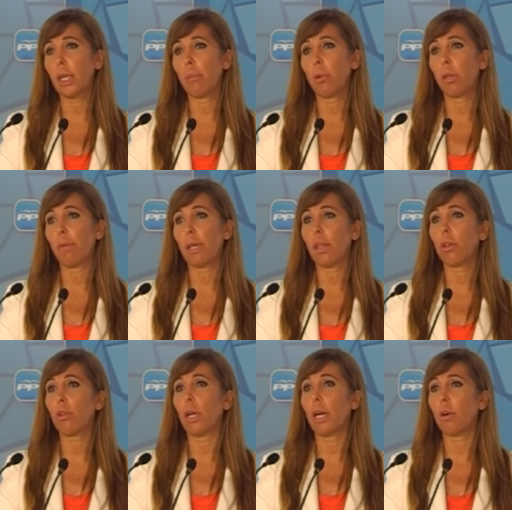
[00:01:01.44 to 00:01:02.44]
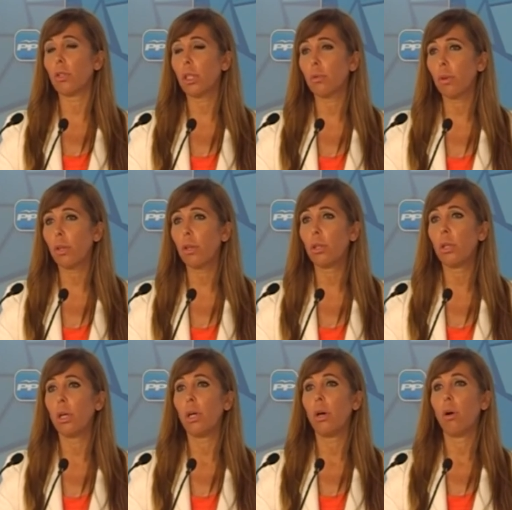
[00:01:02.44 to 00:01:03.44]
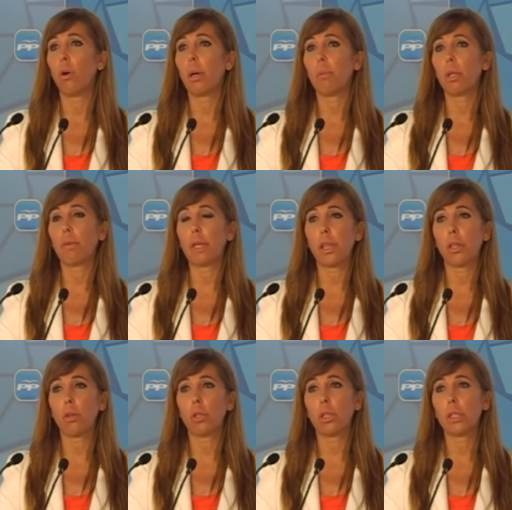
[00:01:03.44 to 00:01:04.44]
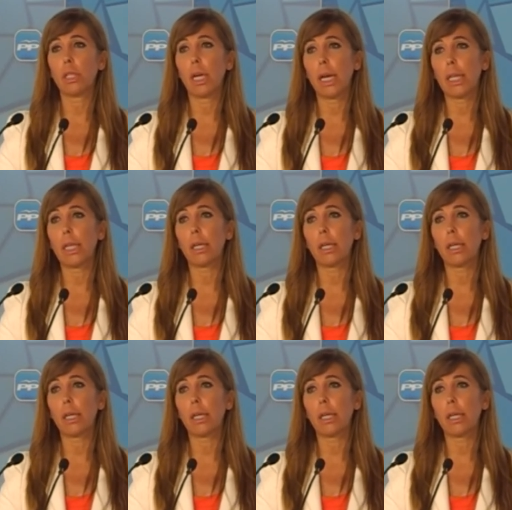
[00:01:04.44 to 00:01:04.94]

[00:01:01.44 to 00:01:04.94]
la modificación de la Constitución o la modificación de la ley del